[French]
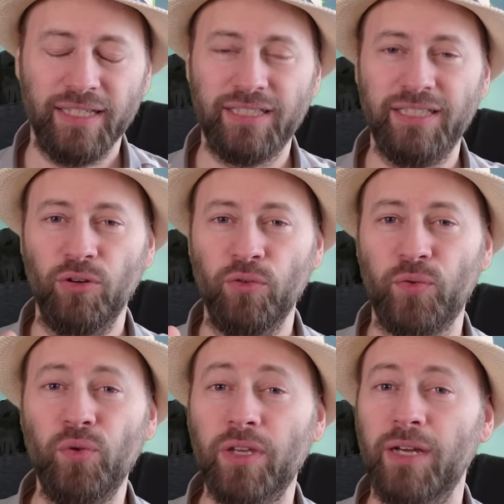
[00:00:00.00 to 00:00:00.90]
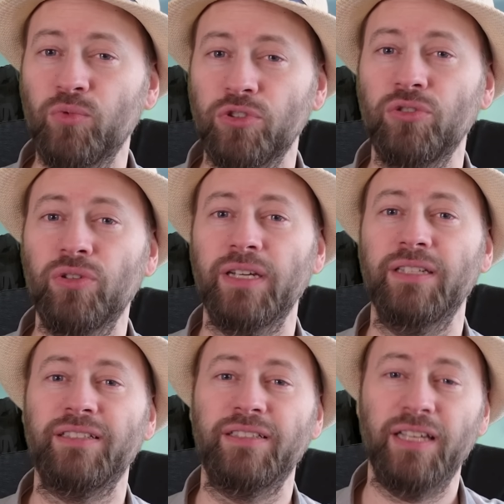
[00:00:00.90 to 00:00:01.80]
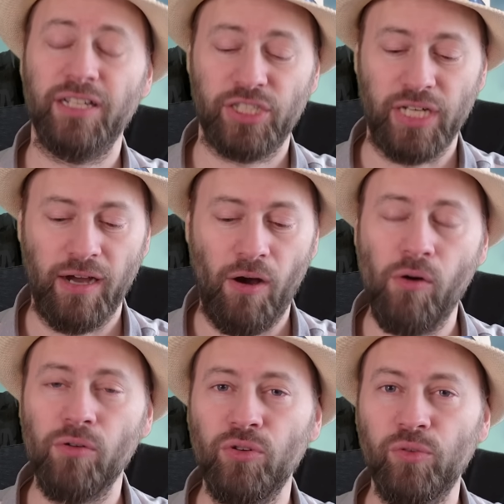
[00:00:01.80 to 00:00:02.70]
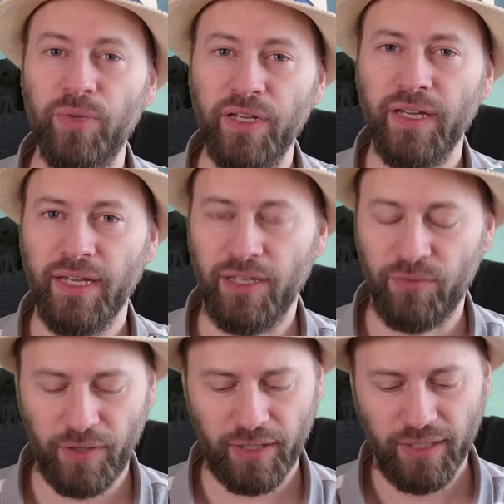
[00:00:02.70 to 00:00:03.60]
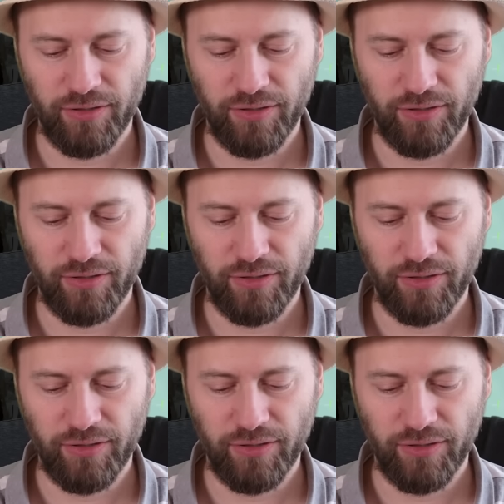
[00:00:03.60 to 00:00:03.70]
qui, au fur et à mesure, et eh, cherchent à englober et faire